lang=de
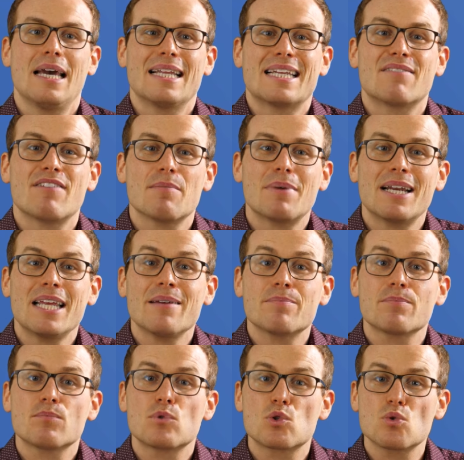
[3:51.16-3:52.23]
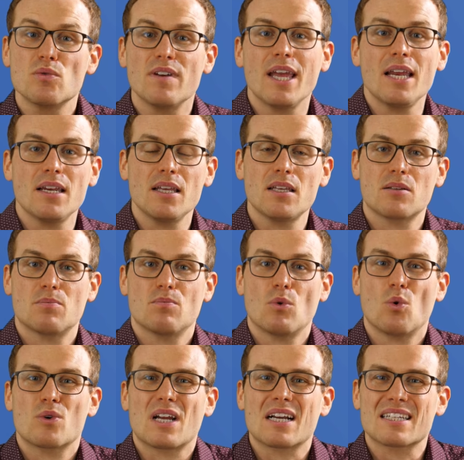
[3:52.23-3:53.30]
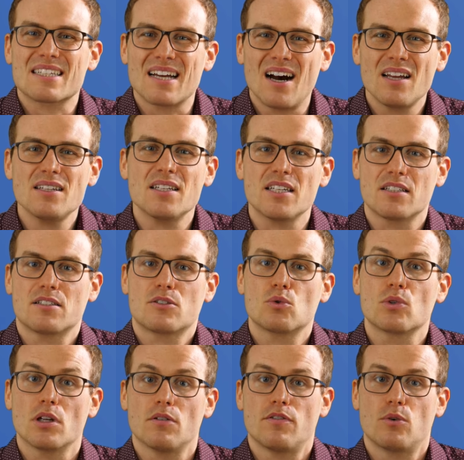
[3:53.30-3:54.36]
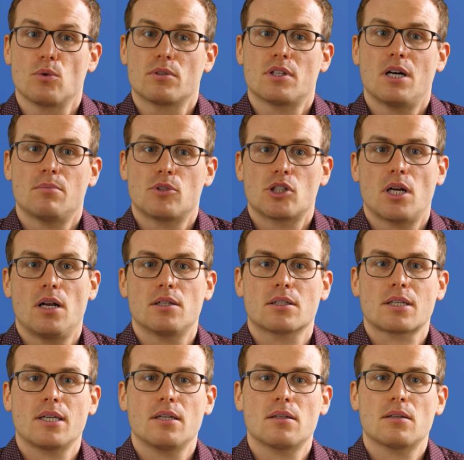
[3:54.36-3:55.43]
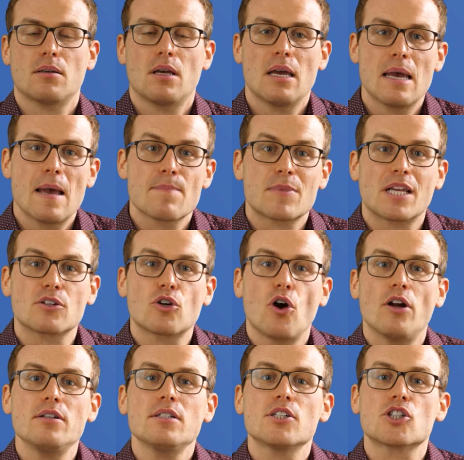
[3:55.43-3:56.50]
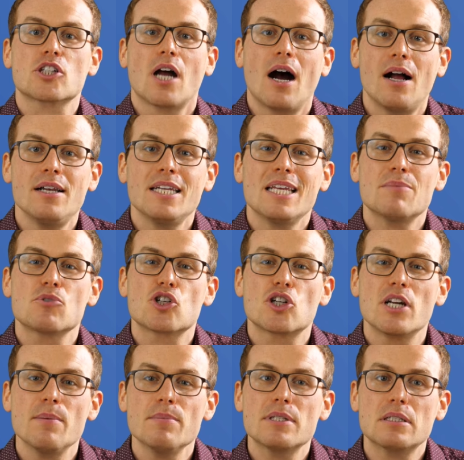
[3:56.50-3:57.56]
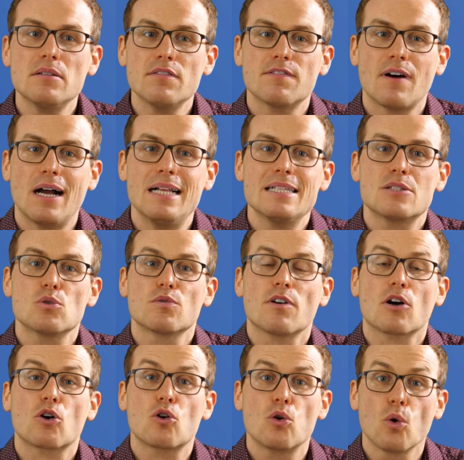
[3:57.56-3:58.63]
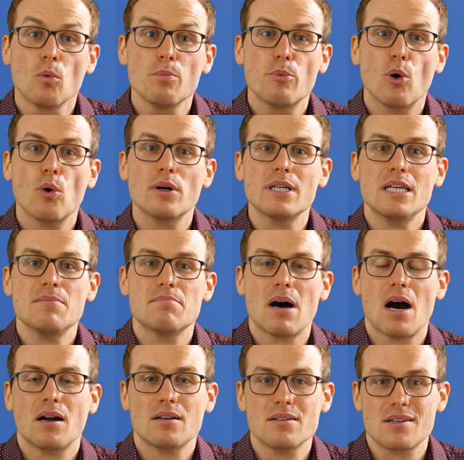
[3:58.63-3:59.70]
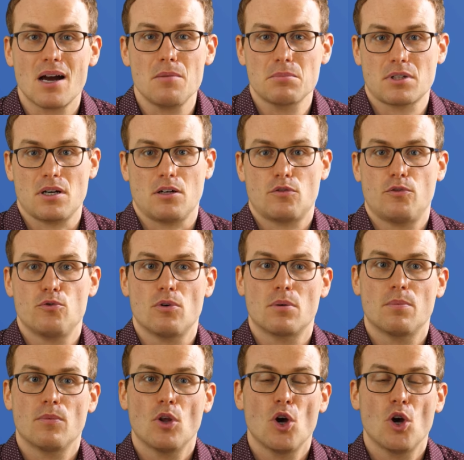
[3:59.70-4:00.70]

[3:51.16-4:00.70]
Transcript: Denn wenn man eben zu wenig oder gar nichts zu den Flohsamenschalen trinkt, dann können die Schalen im schlimmsten Fall zu Verklumpungen im Magen-Darm-Trakt führen.